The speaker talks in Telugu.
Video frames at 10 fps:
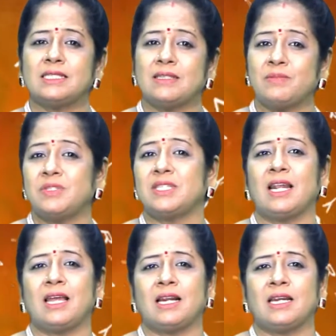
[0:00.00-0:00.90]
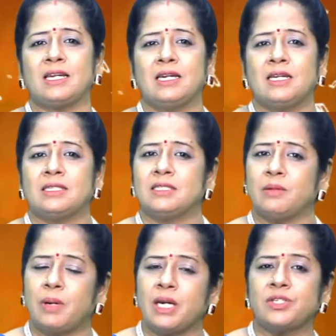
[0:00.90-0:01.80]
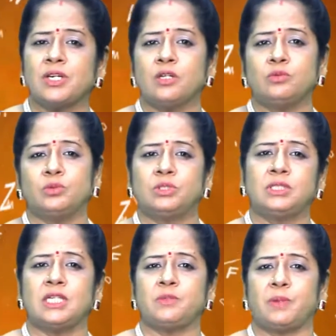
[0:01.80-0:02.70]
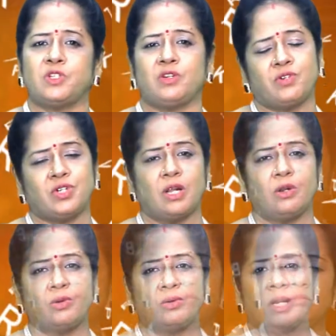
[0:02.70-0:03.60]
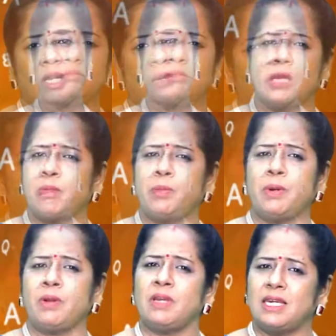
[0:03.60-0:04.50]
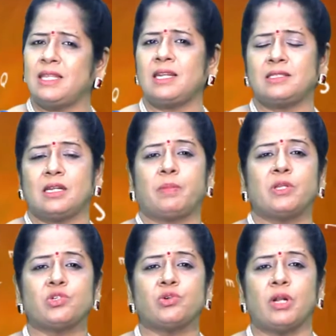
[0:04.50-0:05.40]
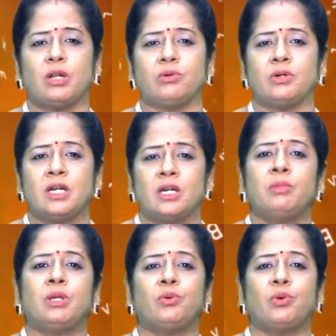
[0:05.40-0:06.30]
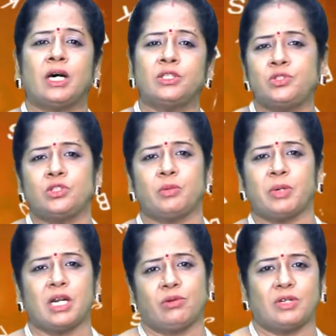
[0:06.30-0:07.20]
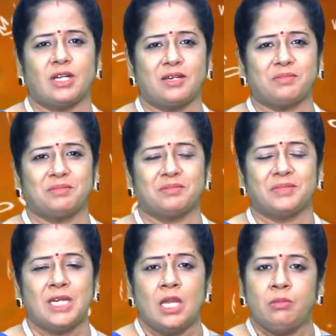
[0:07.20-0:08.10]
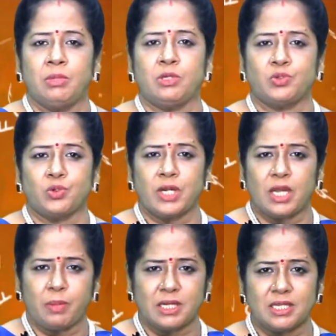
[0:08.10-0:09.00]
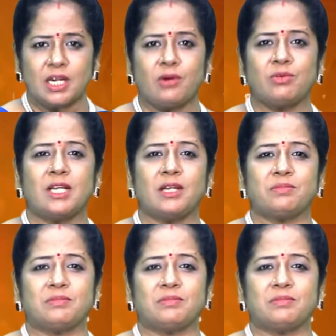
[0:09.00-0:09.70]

సంస్థల్లాగా సంభాషణను ఉత్తేజపరిచే విషయంలో మీ అభిప్రాయం ఏదైనా సరే పంచుకోవడంలో మీరు అత్యుత్తమంగా ఉన్నారు మీరు శృంగారభరితంగా ఉంటారు